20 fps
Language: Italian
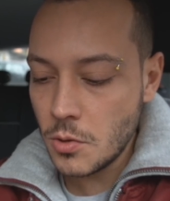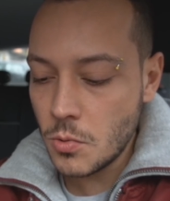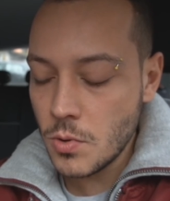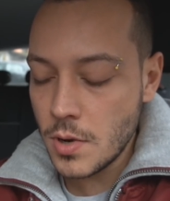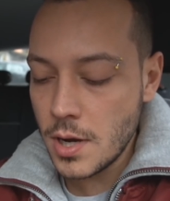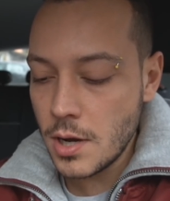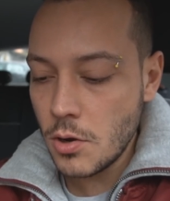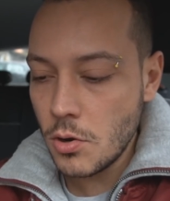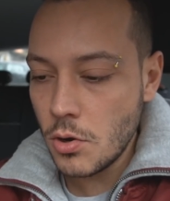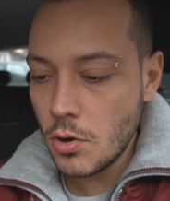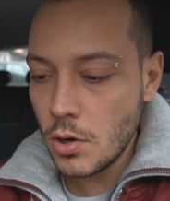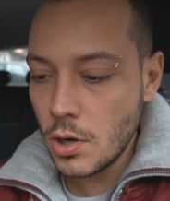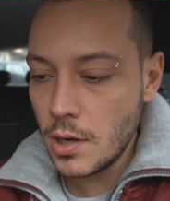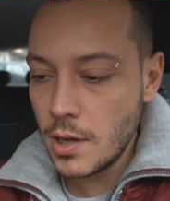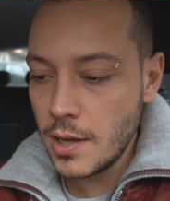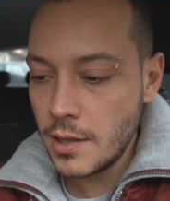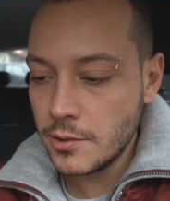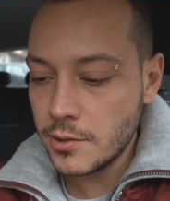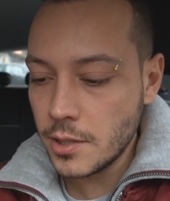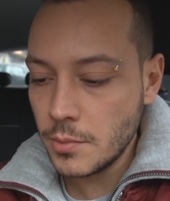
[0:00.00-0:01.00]
qua ho
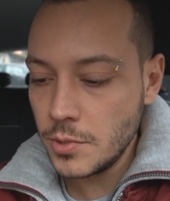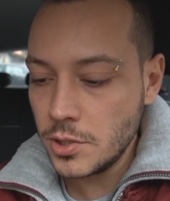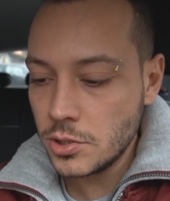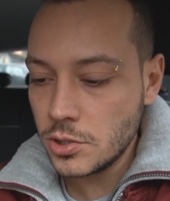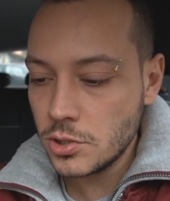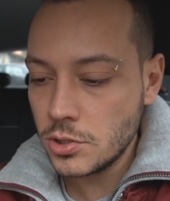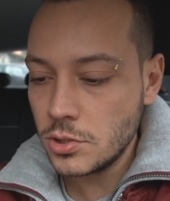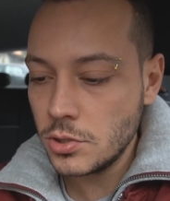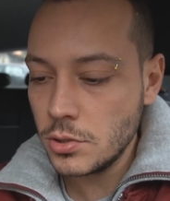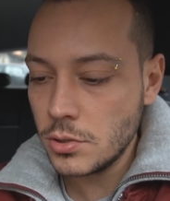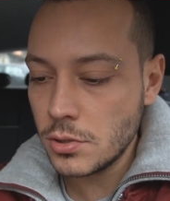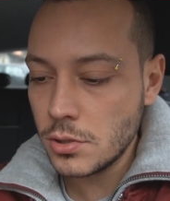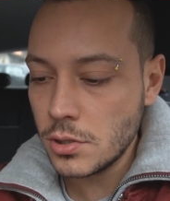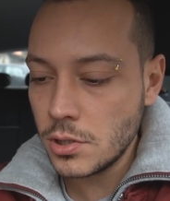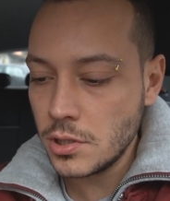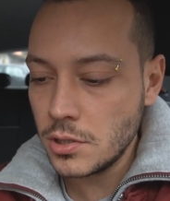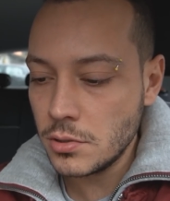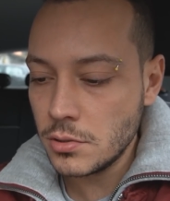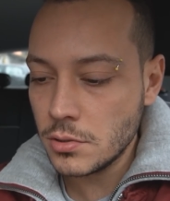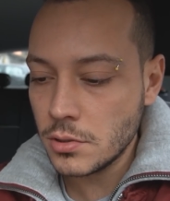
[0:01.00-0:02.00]
le altre
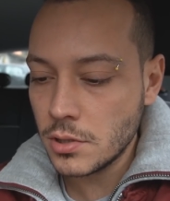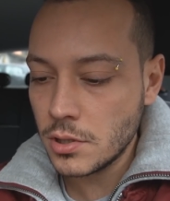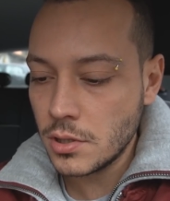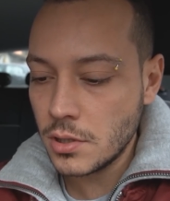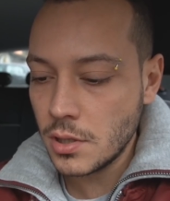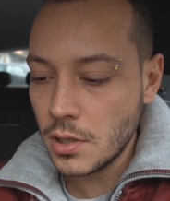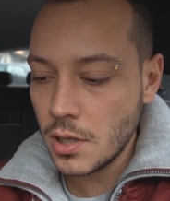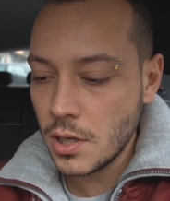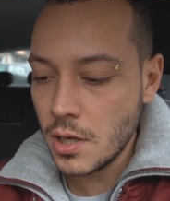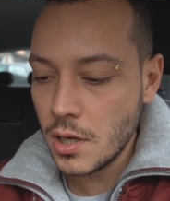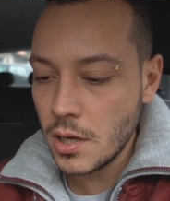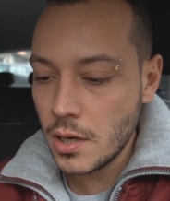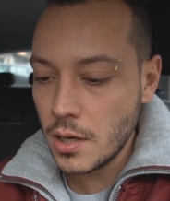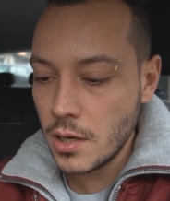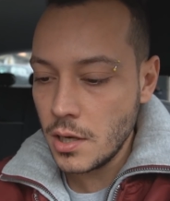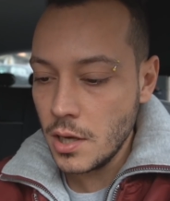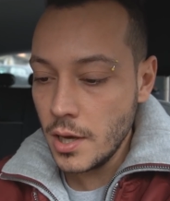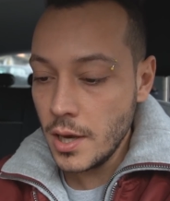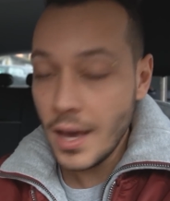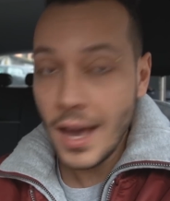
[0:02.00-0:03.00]
missioni,
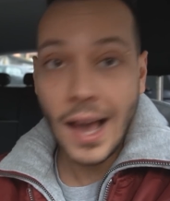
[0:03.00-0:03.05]
ok.